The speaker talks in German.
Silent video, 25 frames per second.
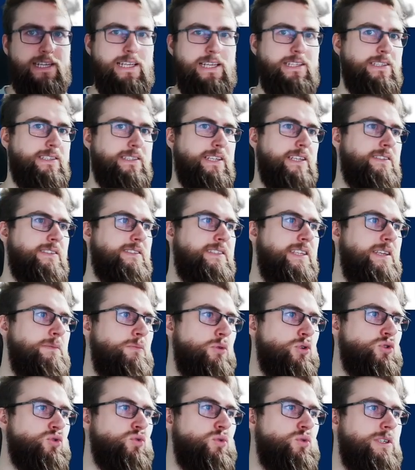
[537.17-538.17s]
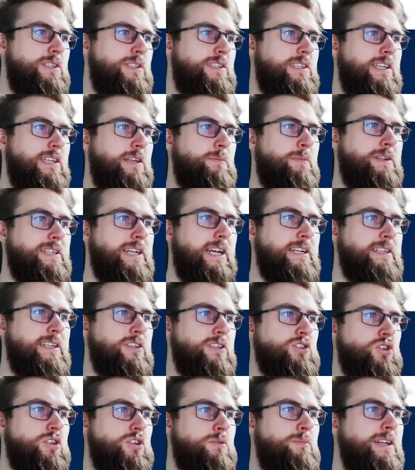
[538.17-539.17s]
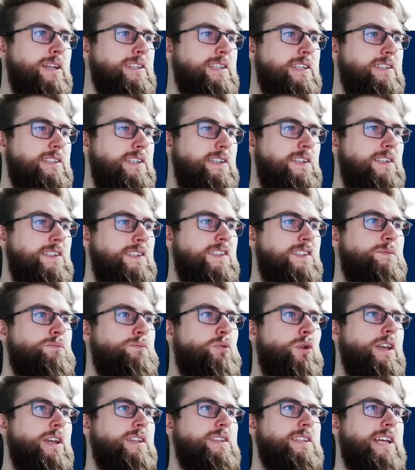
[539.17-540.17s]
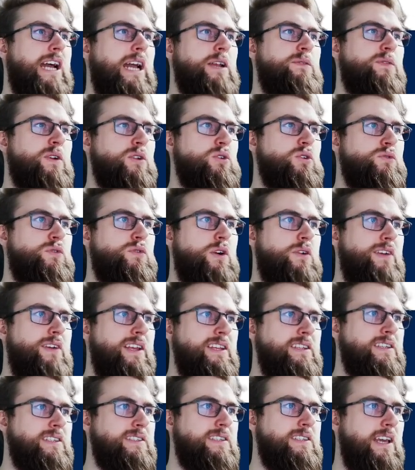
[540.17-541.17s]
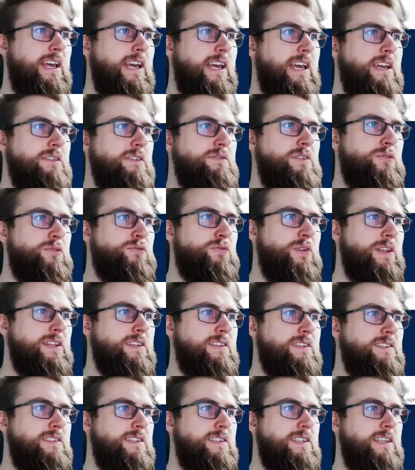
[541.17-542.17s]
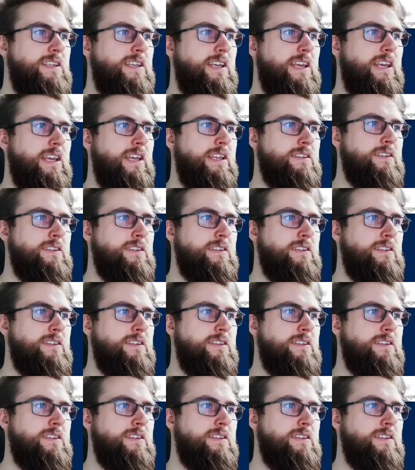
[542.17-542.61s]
Das heißt, die Module, die jemand anders schon gemacht hat, die dieses Projekt hier einfach nur verwendet, wir finden die in